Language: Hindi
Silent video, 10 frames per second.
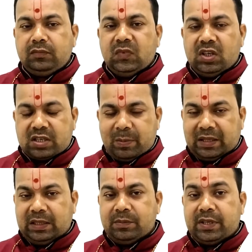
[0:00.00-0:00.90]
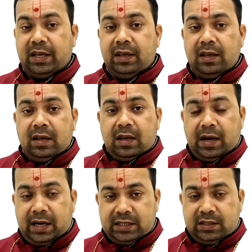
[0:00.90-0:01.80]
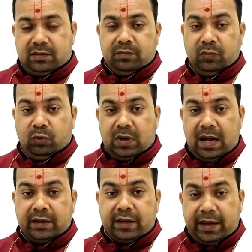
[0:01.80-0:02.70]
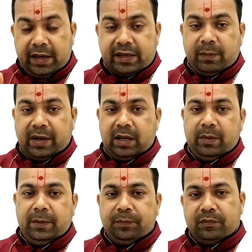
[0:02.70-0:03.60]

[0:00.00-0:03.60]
इसके माध्यम से आज मूलांक एक के बारे में